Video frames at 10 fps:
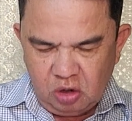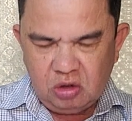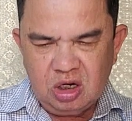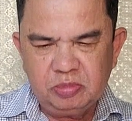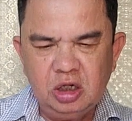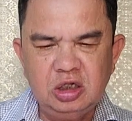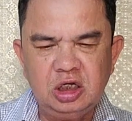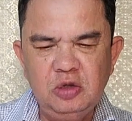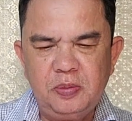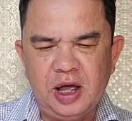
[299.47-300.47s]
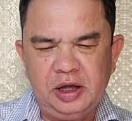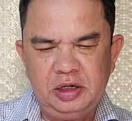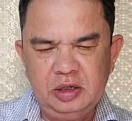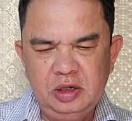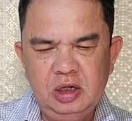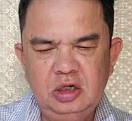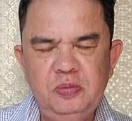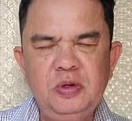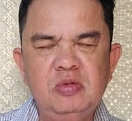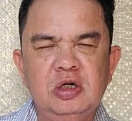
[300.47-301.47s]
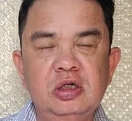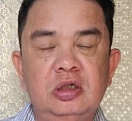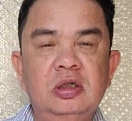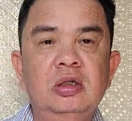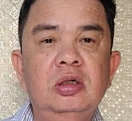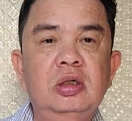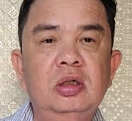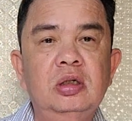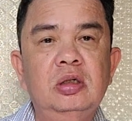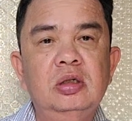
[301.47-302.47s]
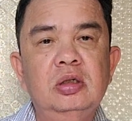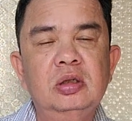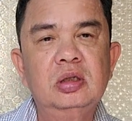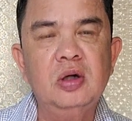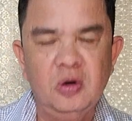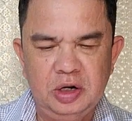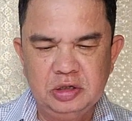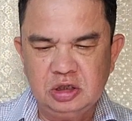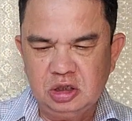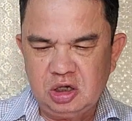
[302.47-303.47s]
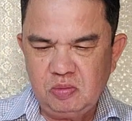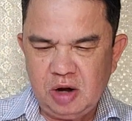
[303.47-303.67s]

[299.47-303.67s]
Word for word: nên tôi có niềm tin sẽ giúp lại, giúp cho ông Cường đòi được sự